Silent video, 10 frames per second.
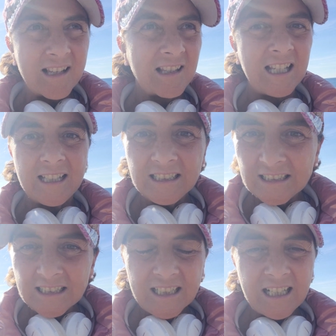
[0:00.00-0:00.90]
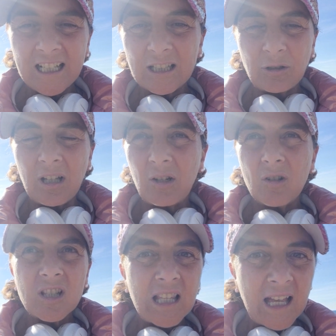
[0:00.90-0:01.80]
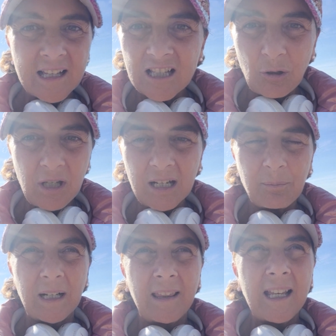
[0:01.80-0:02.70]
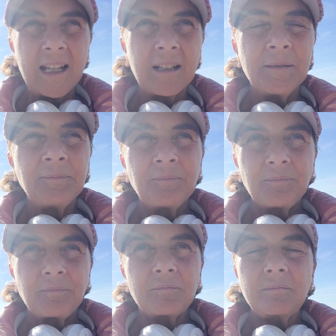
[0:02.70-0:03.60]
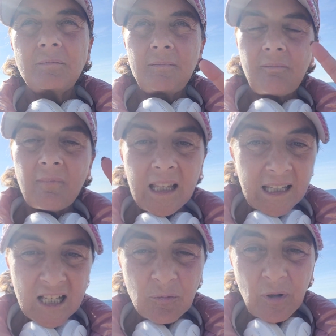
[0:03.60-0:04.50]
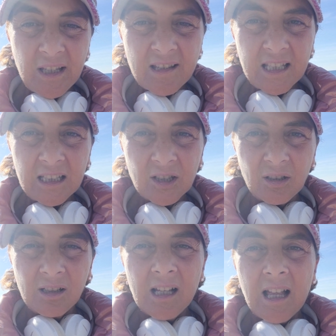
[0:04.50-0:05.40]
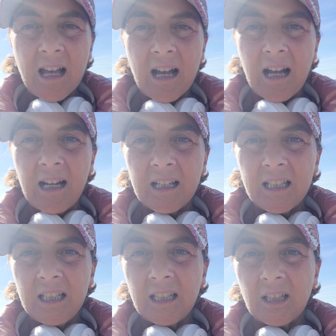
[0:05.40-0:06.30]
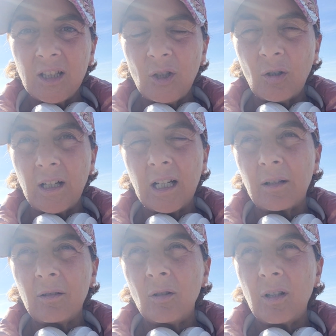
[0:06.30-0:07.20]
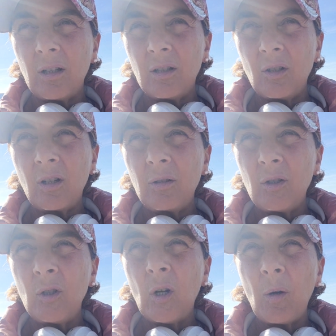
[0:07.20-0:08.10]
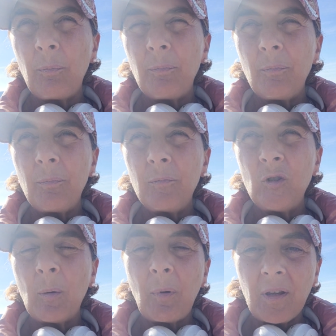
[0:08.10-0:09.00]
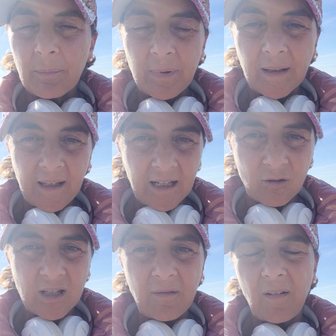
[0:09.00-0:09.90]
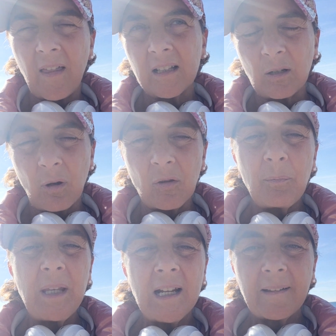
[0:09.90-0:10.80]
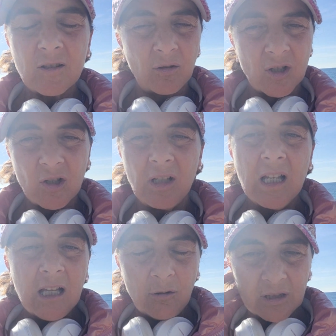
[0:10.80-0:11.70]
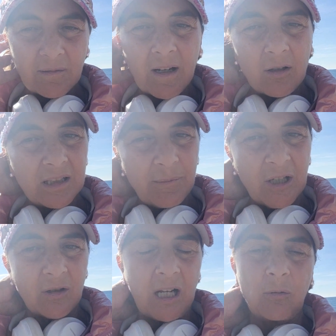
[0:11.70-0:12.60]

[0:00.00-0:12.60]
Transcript: ese querer a toda costa, ese odiar perder, que es muy distinto a no querer, no, no, no poder perder, o sea, enfadarte cuando pierdes, todo eso. Lo he trabajado también con